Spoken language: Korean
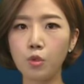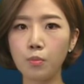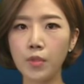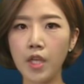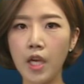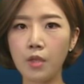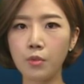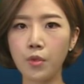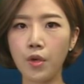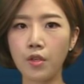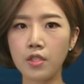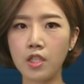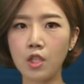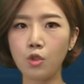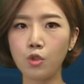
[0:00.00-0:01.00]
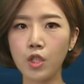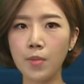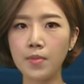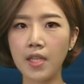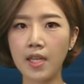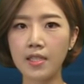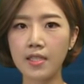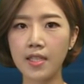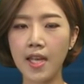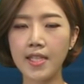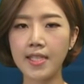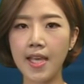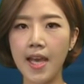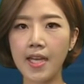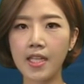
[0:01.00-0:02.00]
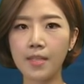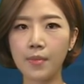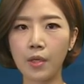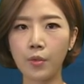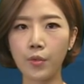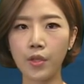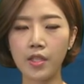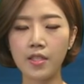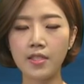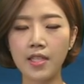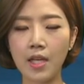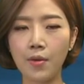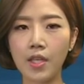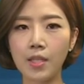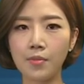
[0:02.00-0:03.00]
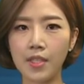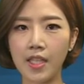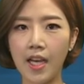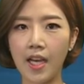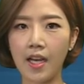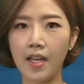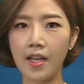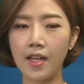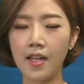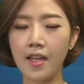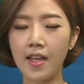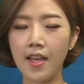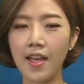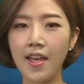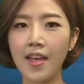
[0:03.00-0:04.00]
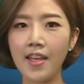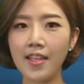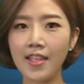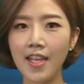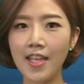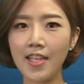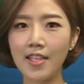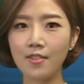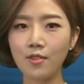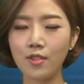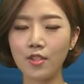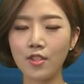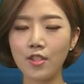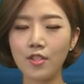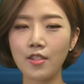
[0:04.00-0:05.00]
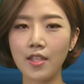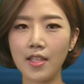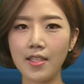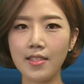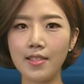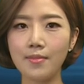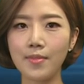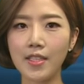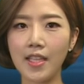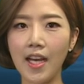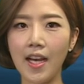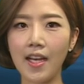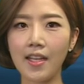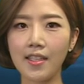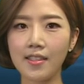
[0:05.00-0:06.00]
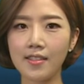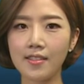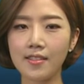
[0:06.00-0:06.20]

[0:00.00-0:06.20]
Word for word: 북미항로 역시 운임 상승에 제약을 받고 있는 상황입니다. 케이에스지 뉴스 이은지입니다.